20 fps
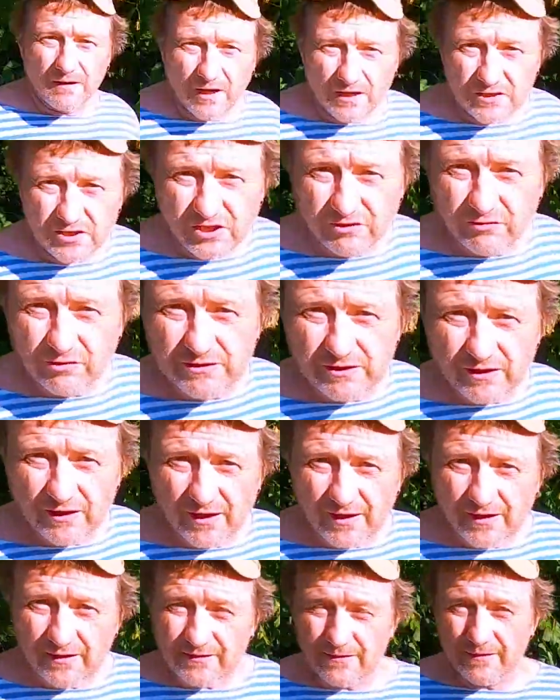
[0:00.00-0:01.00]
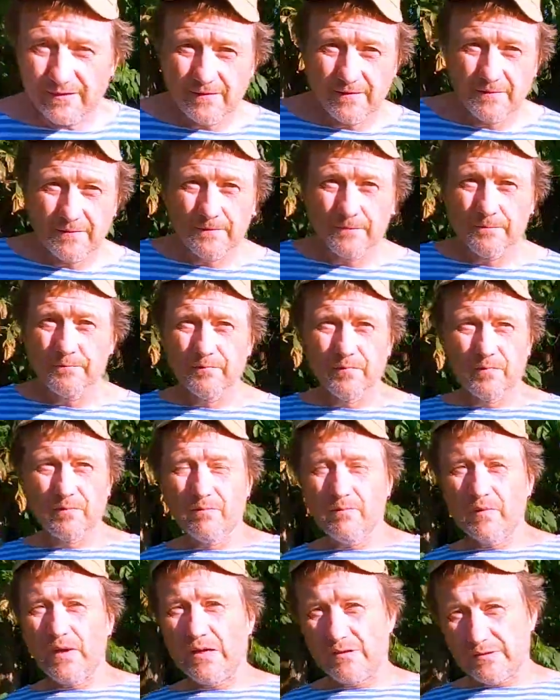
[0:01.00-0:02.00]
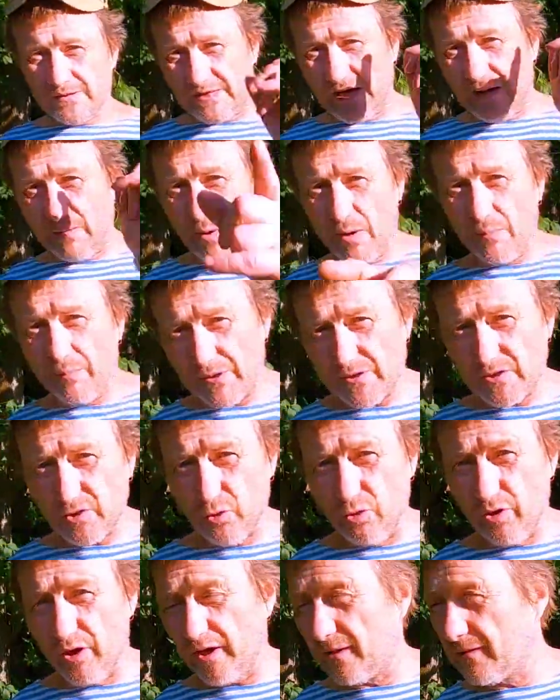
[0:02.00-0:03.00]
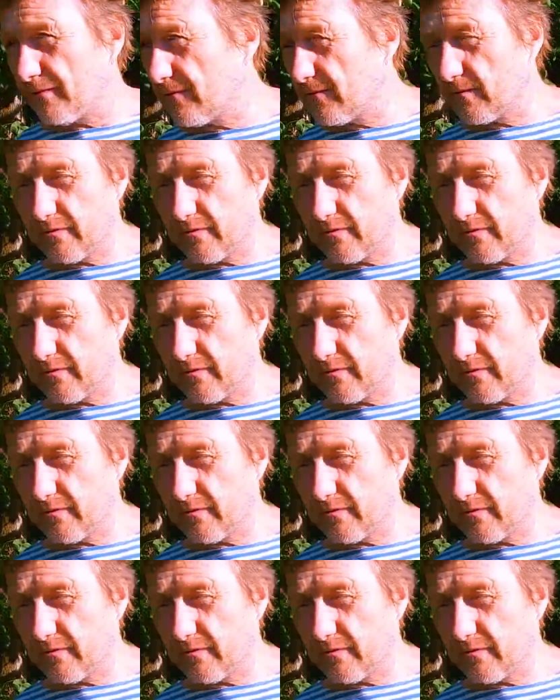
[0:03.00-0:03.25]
от живота. Самое простое.